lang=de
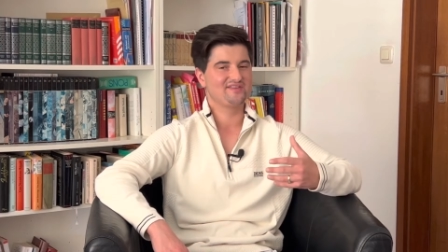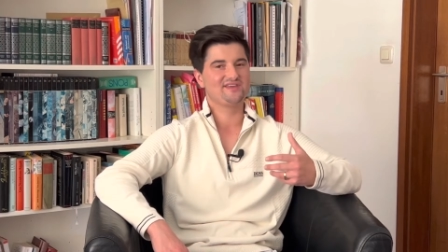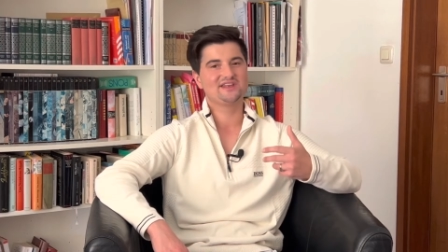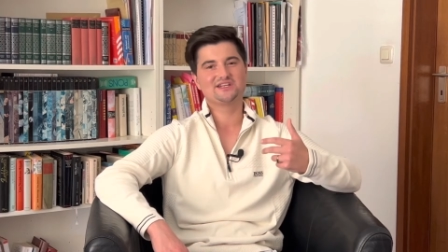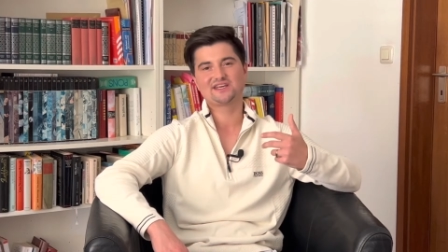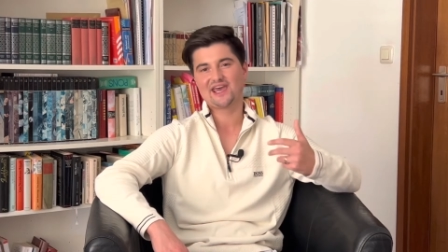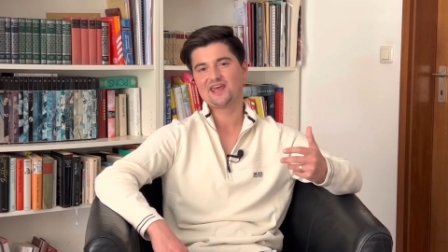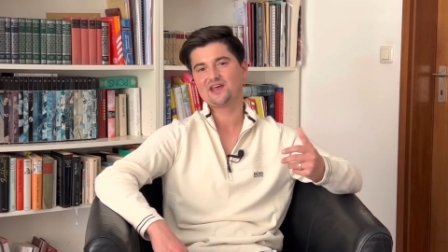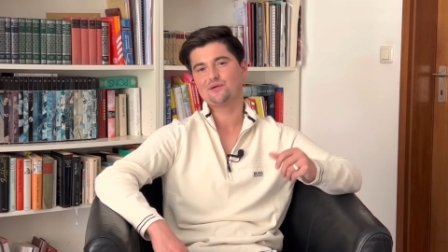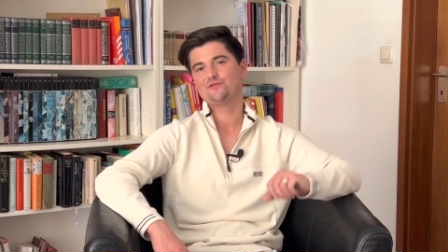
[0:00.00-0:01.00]
was dich ein
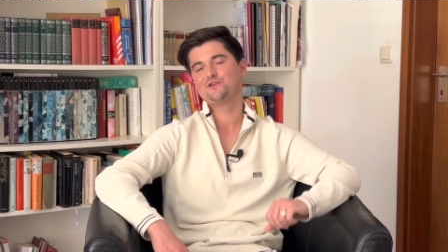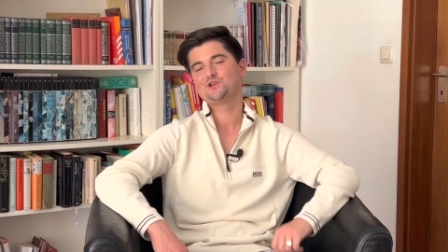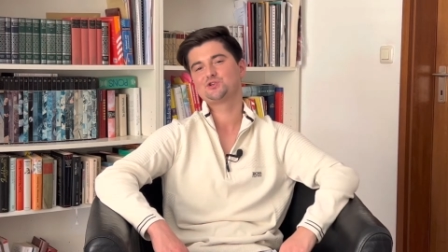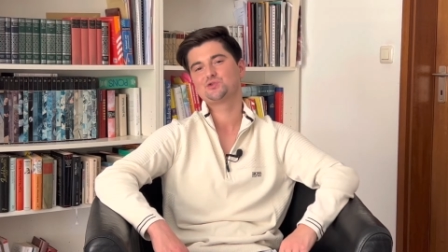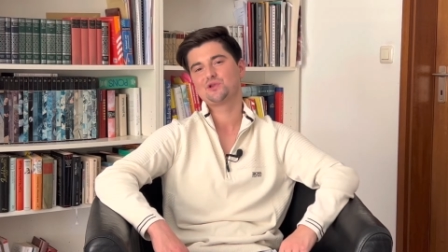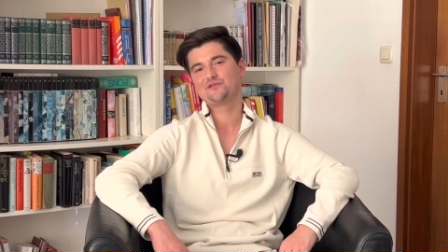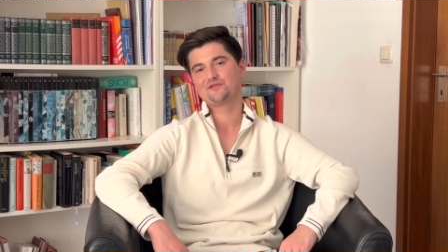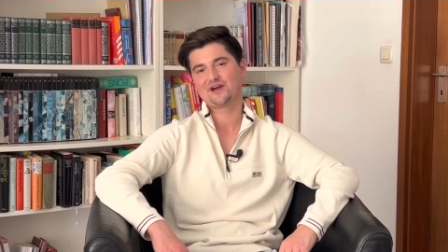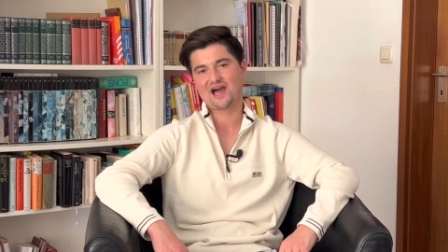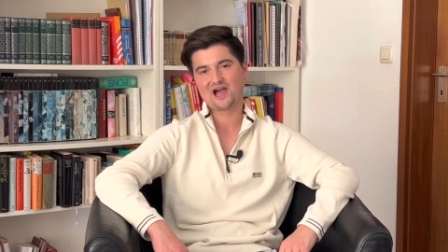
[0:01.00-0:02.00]
Trainer im Fitnessstudio
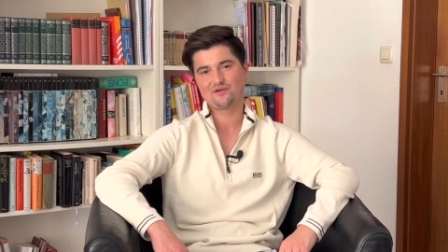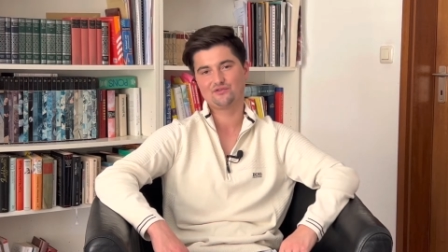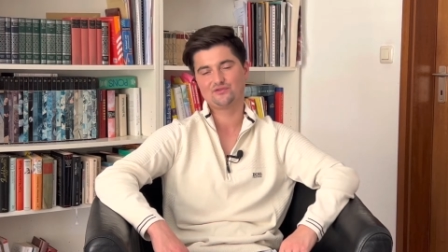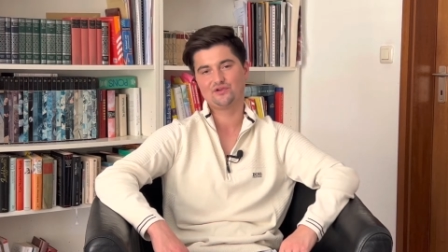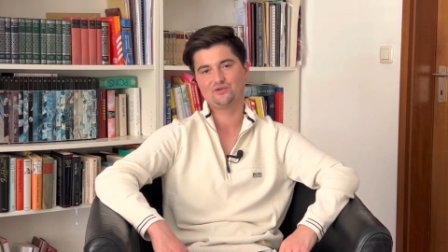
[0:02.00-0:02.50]
fragen wird,